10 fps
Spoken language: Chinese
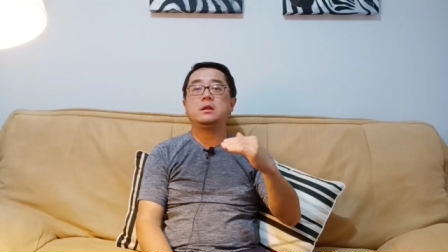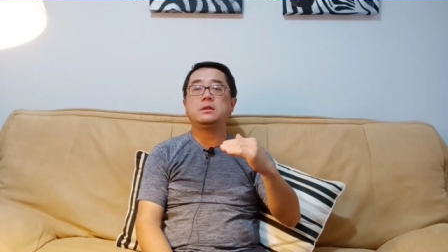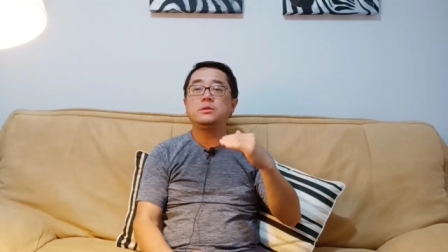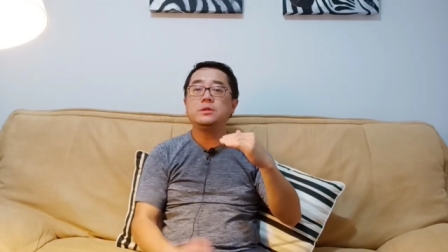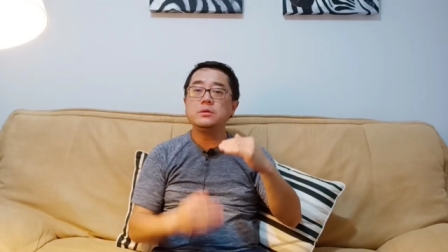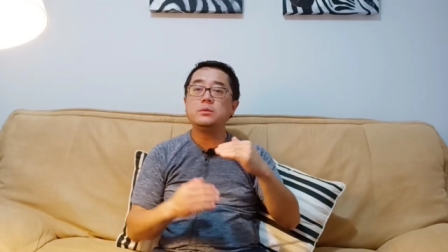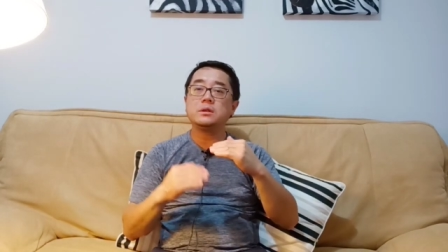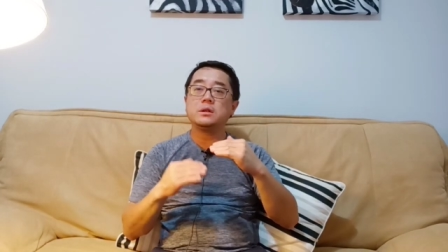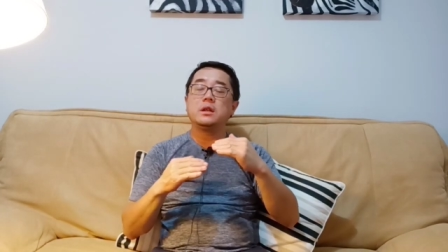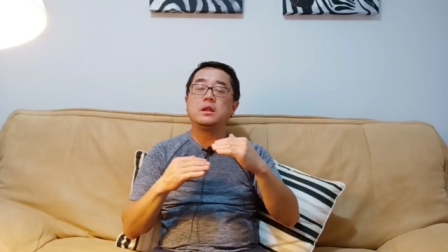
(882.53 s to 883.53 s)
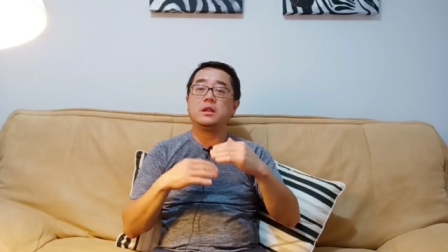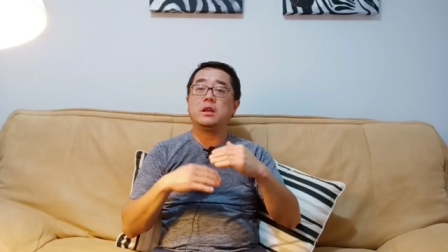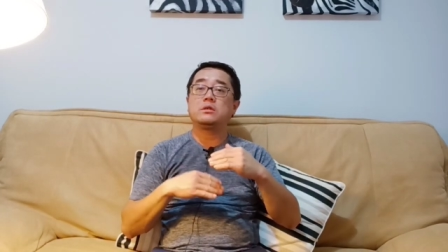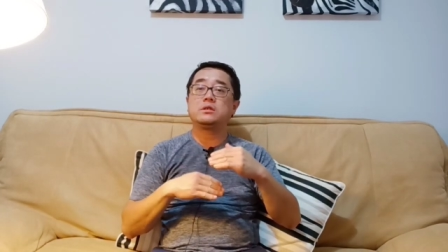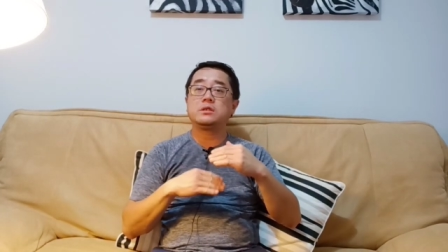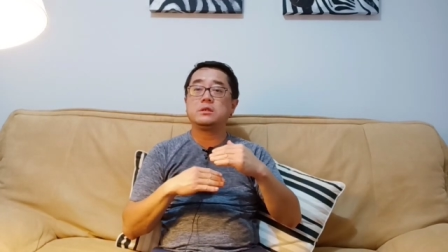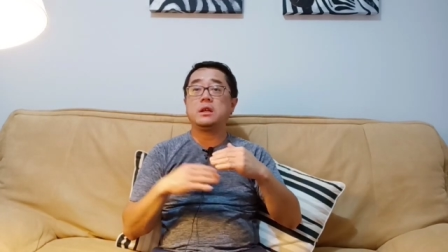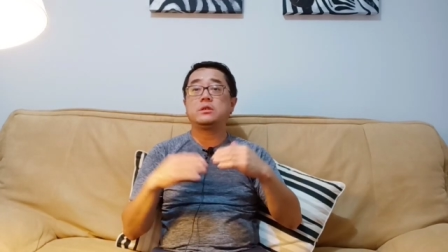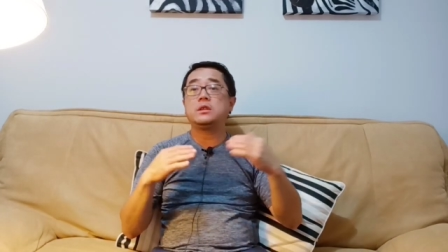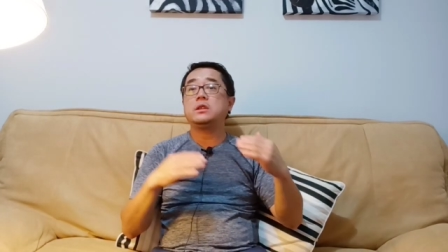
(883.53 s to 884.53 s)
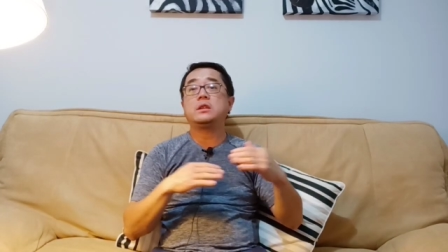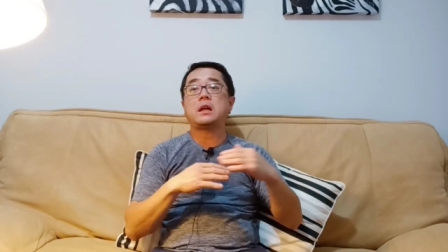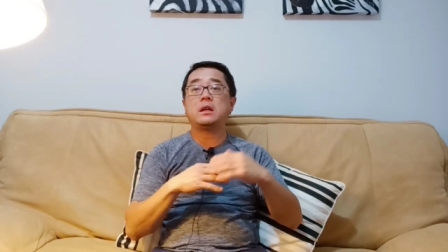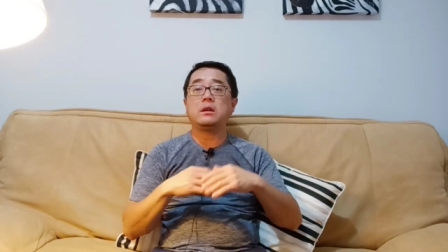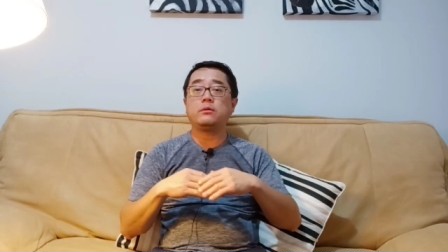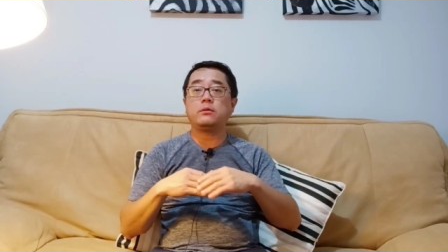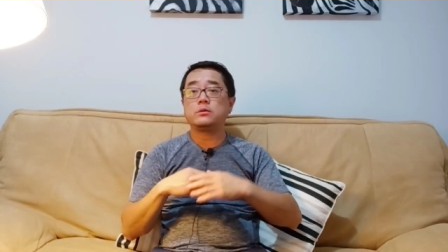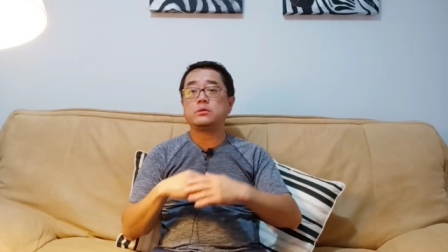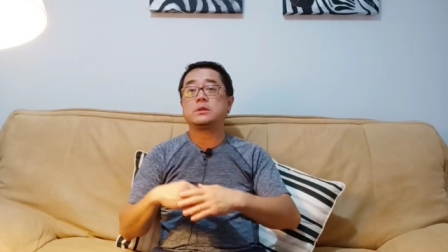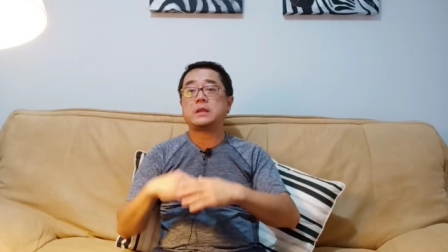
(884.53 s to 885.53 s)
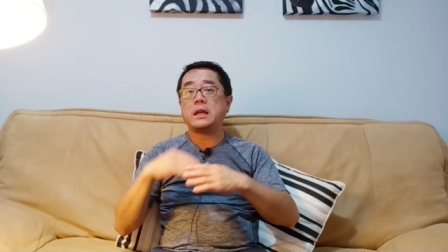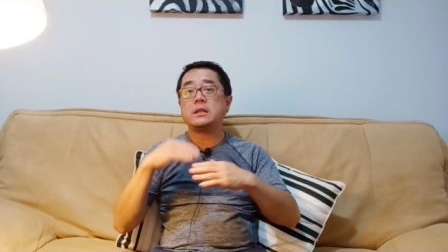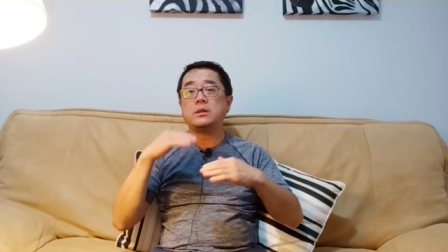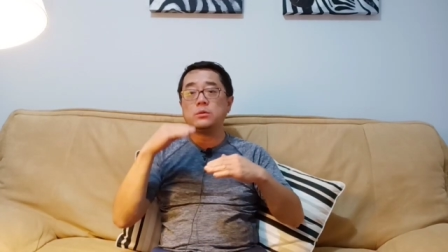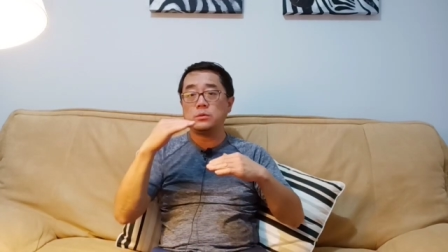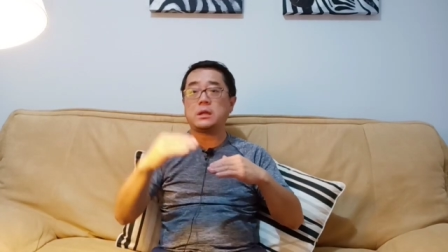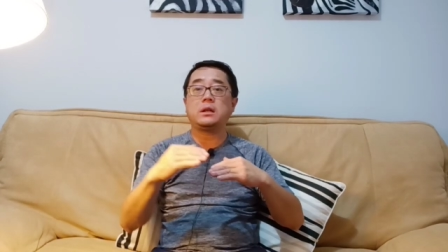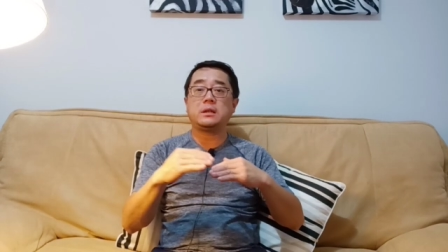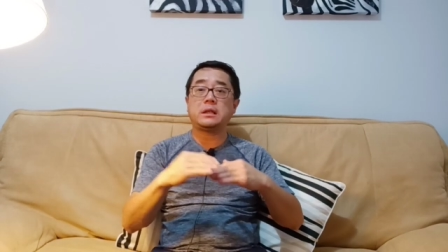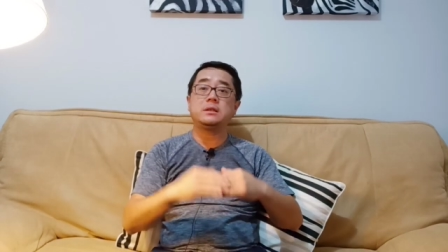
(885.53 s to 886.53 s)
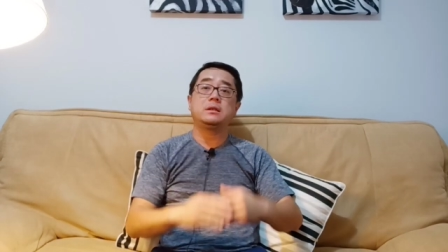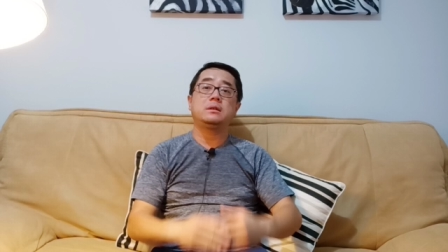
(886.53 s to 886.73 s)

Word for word: 就意味着你要你要清零，它要付出的代价又上了一个台阶。